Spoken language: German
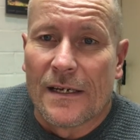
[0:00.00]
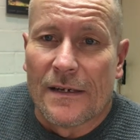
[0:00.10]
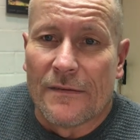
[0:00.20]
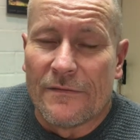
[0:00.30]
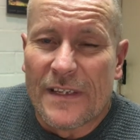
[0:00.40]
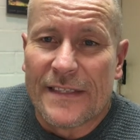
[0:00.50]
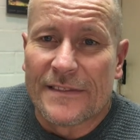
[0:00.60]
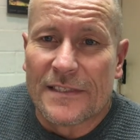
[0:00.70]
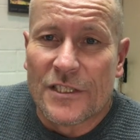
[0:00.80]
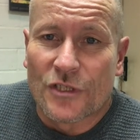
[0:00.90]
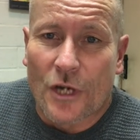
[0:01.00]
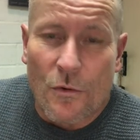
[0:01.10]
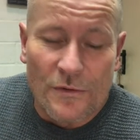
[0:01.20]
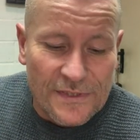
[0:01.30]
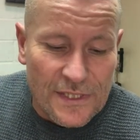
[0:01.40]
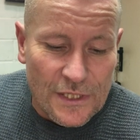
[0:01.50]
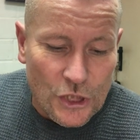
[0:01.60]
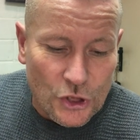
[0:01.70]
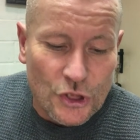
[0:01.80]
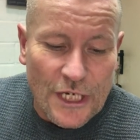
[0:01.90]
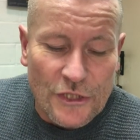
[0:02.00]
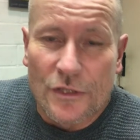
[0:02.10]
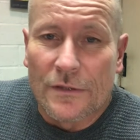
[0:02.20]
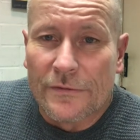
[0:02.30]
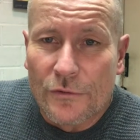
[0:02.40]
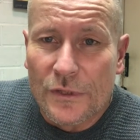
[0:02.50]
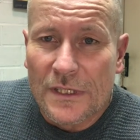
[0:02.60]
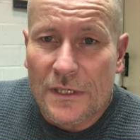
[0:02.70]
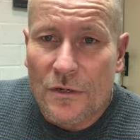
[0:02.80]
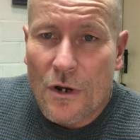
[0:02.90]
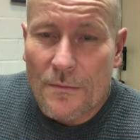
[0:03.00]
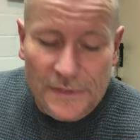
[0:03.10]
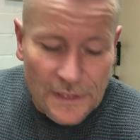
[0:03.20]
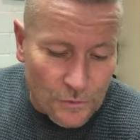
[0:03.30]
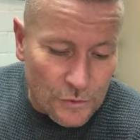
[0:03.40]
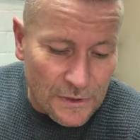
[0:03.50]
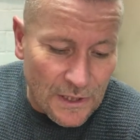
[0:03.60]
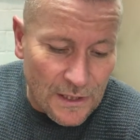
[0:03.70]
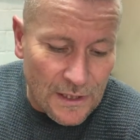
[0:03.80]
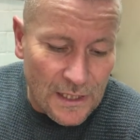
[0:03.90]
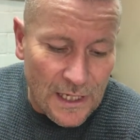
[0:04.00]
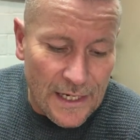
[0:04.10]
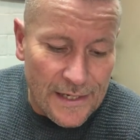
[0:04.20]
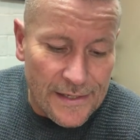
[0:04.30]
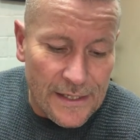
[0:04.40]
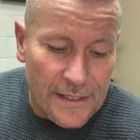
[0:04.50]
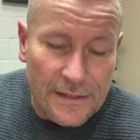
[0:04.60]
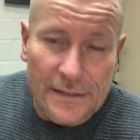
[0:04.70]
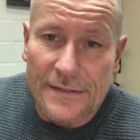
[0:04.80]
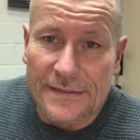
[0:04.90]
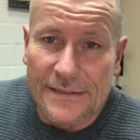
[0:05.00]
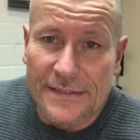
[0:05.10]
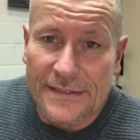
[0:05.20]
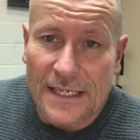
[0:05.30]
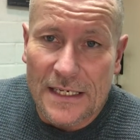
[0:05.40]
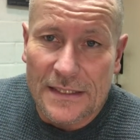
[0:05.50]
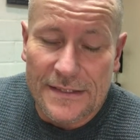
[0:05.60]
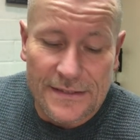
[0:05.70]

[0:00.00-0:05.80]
wesentlich rausstechende Funde gekommen. Darunter ein Sesterz.